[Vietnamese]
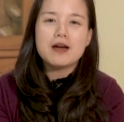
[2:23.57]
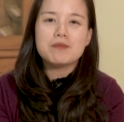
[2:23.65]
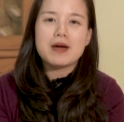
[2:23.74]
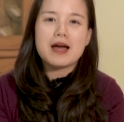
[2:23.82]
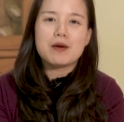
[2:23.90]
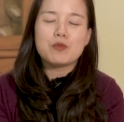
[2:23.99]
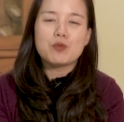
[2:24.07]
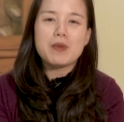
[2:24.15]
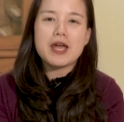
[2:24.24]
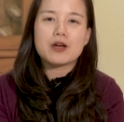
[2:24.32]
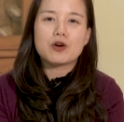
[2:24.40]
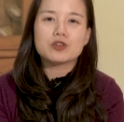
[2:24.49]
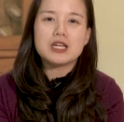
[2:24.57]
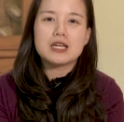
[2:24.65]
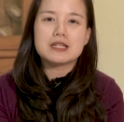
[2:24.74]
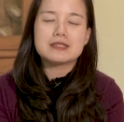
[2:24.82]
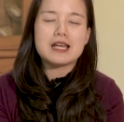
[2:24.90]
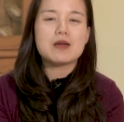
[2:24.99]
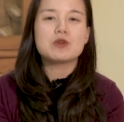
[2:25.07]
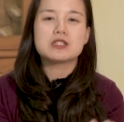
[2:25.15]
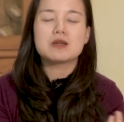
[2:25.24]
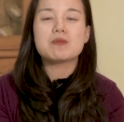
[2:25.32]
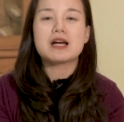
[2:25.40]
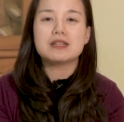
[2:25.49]
mà bố mẹ có thể xem ở
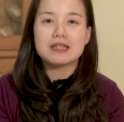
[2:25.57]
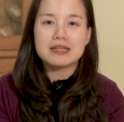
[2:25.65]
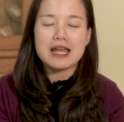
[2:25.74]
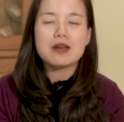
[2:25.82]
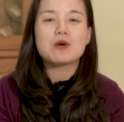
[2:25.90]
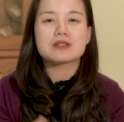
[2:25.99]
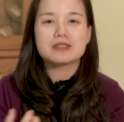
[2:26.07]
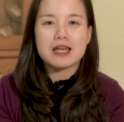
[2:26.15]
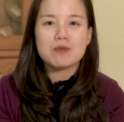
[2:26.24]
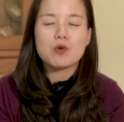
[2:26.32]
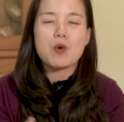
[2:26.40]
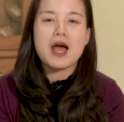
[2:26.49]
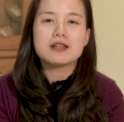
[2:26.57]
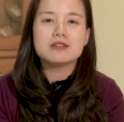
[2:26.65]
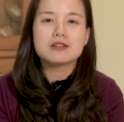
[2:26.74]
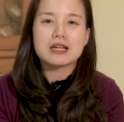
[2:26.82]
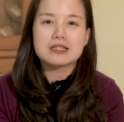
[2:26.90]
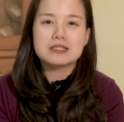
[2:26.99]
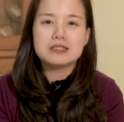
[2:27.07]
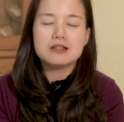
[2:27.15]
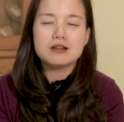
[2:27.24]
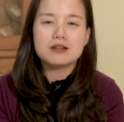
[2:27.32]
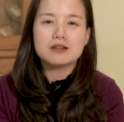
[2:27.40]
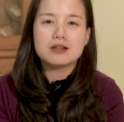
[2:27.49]
trên mạng internet hoặc xem qua những cái chiếc uh,